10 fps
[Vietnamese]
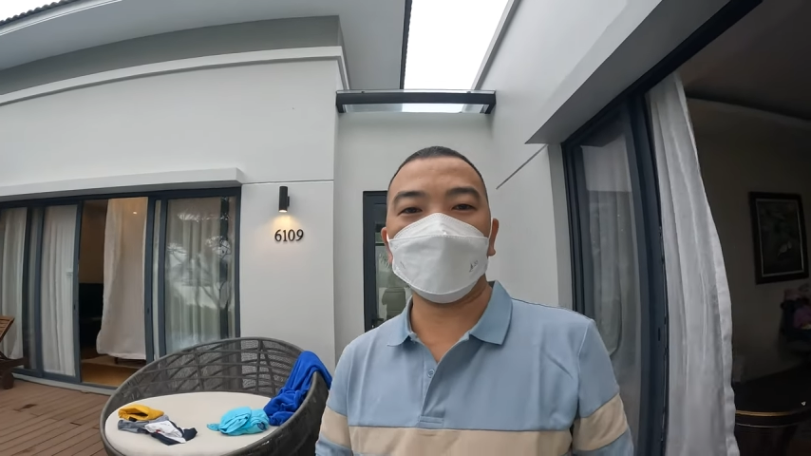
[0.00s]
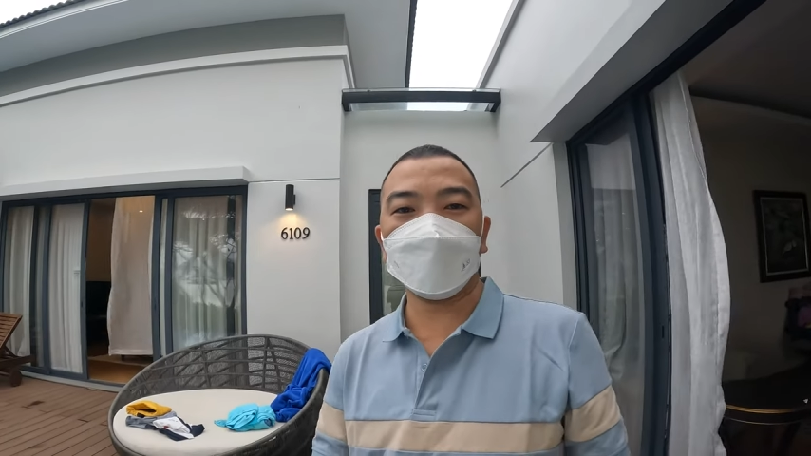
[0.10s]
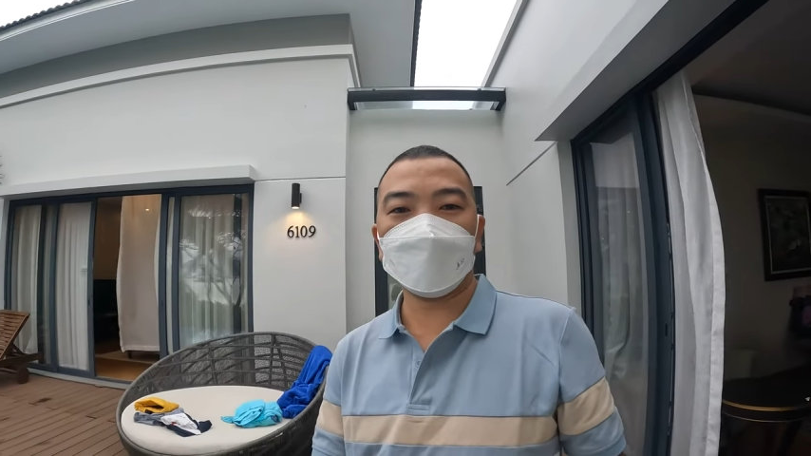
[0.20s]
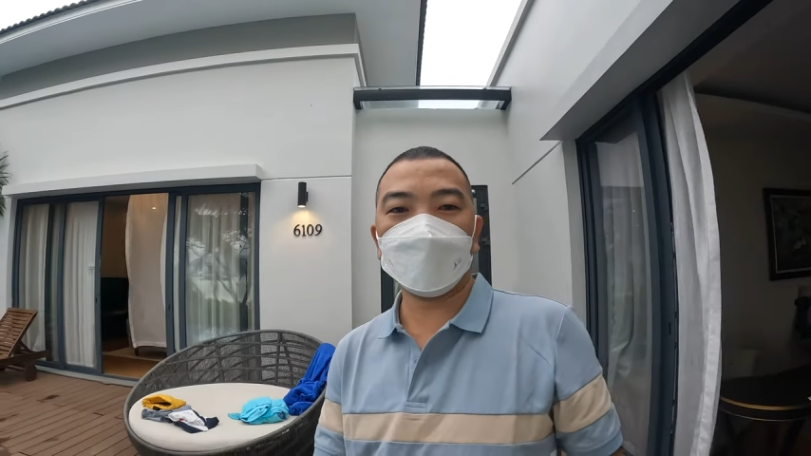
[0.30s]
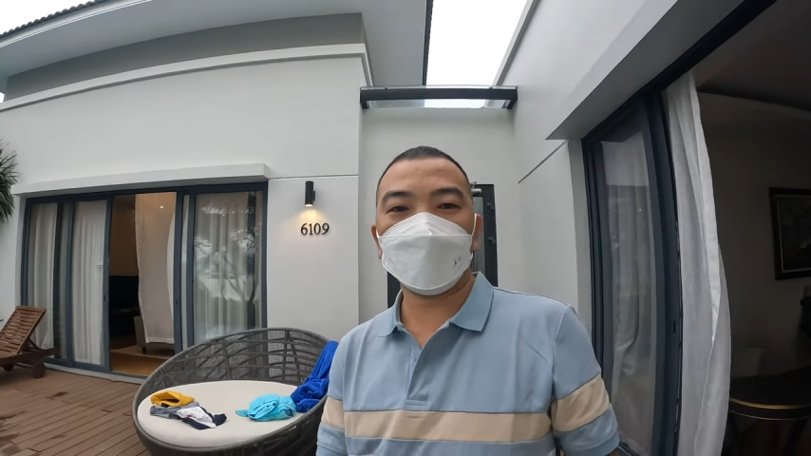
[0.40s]

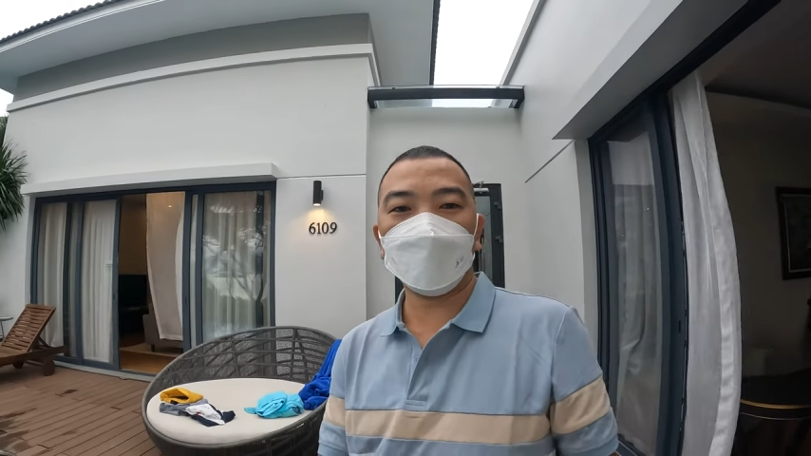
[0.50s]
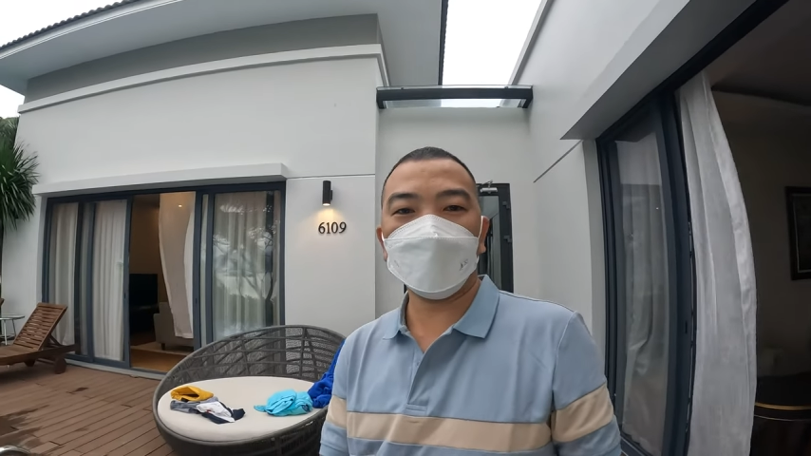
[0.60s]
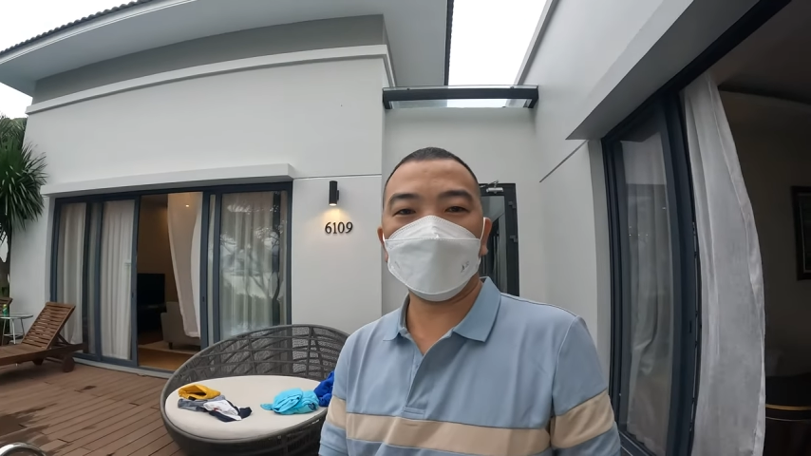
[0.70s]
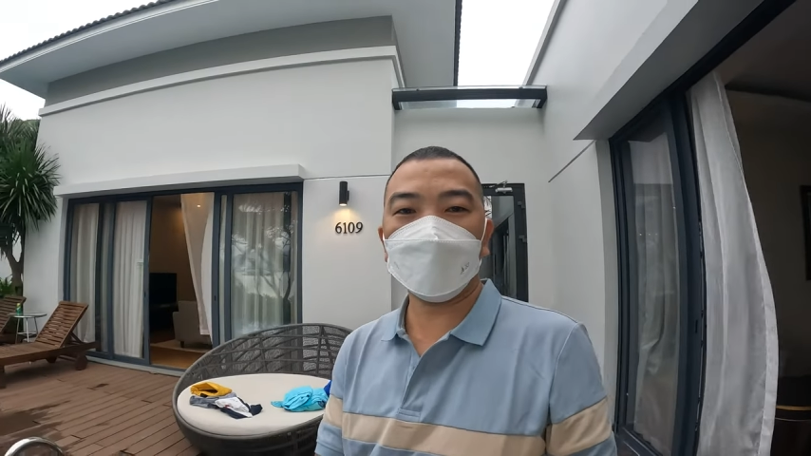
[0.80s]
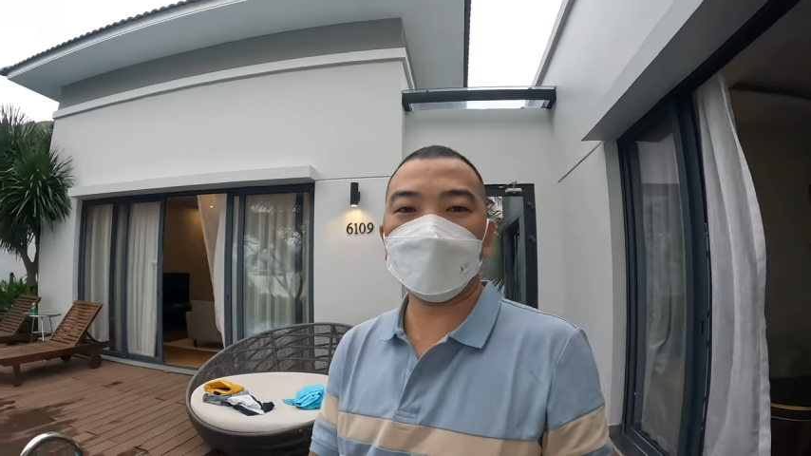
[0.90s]
mình đây
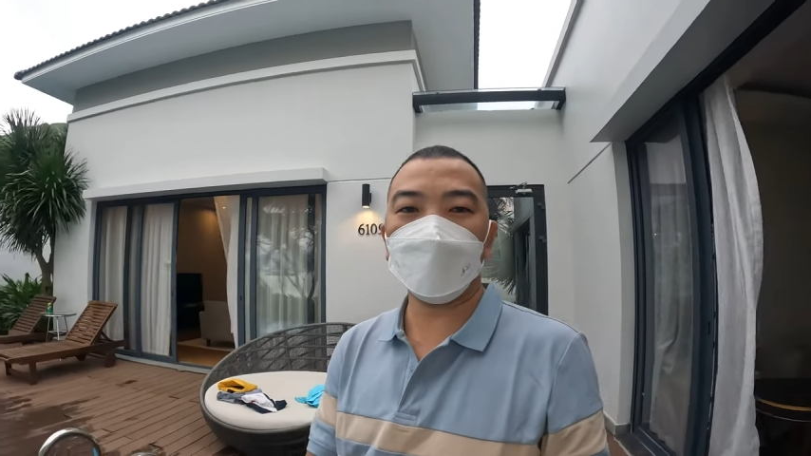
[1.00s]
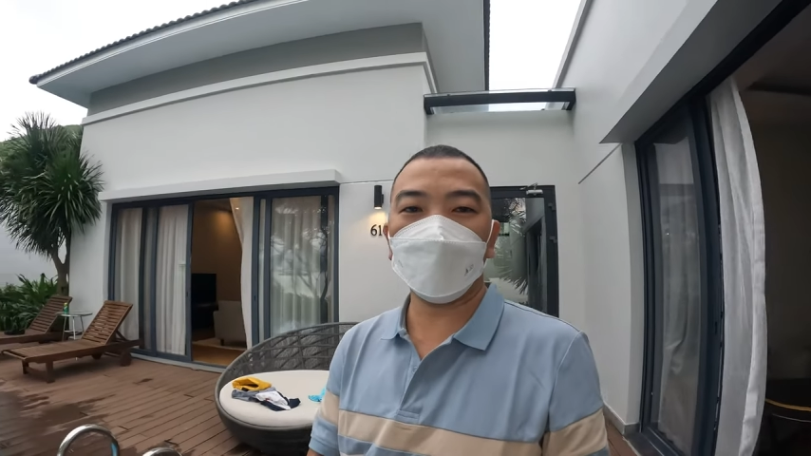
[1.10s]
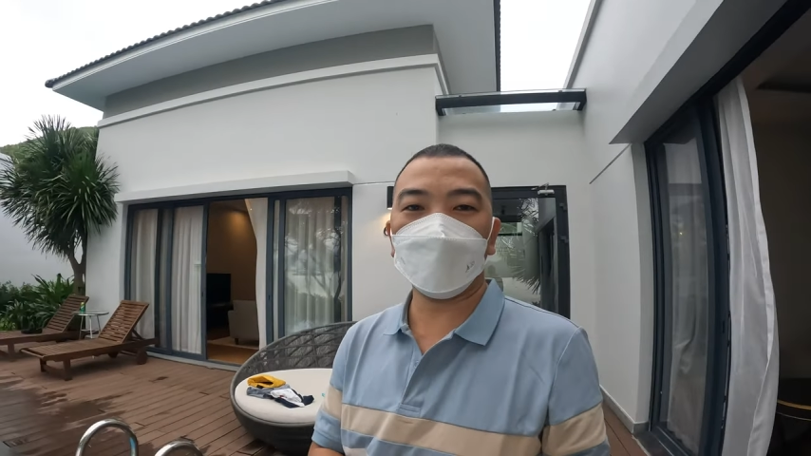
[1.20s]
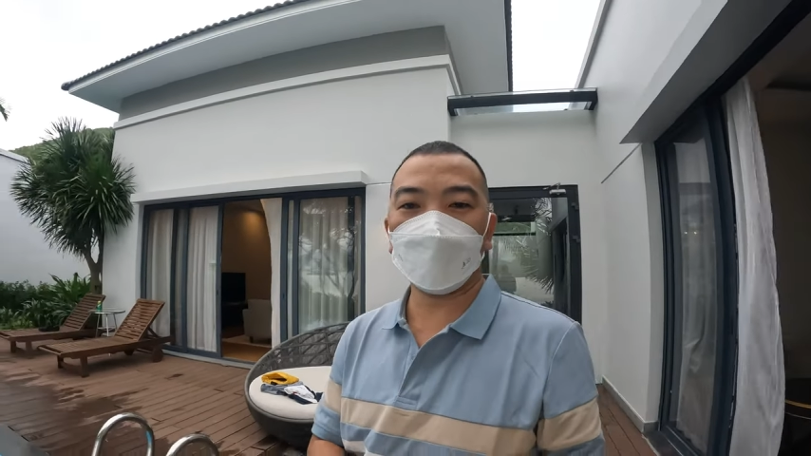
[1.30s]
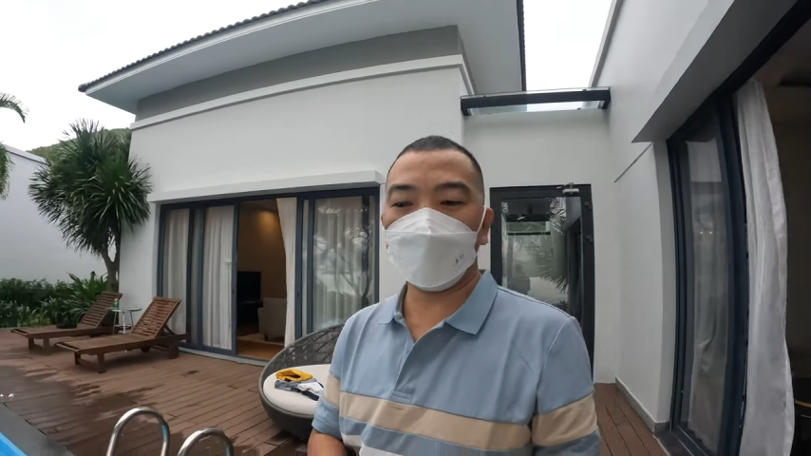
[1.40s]
có mới
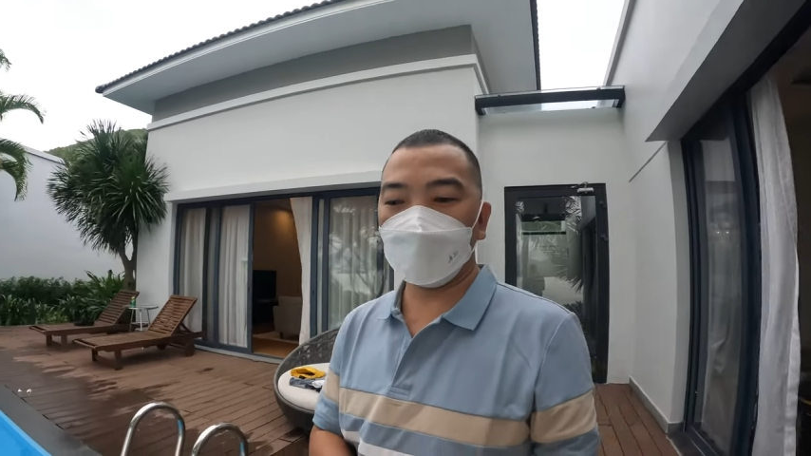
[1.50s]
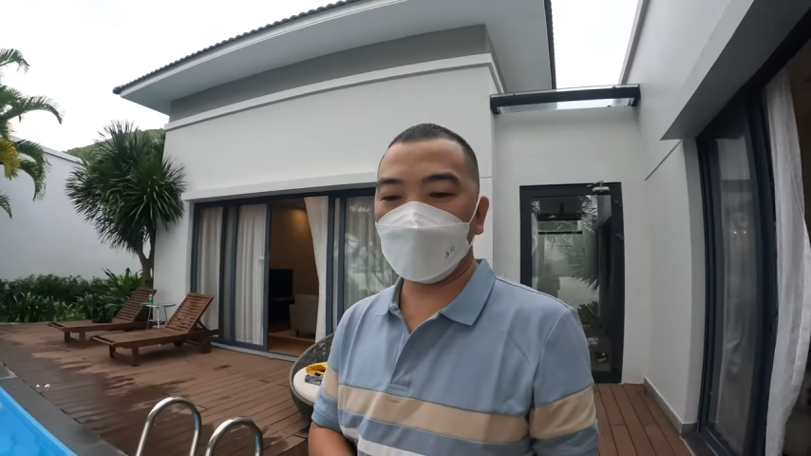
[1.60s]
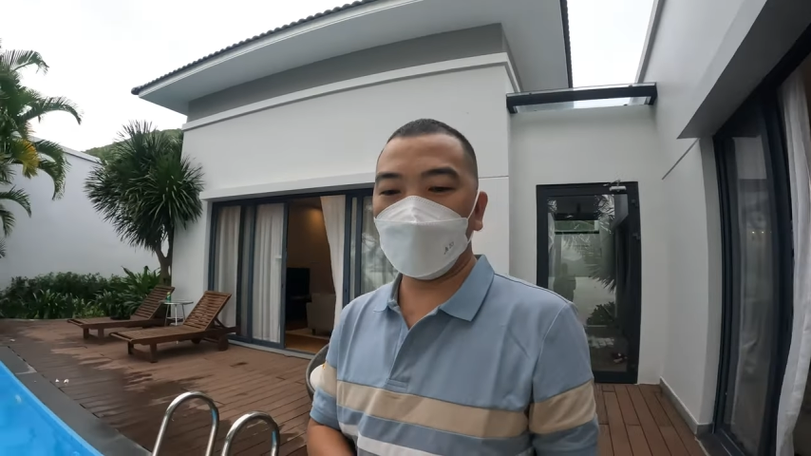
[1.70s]
mua một con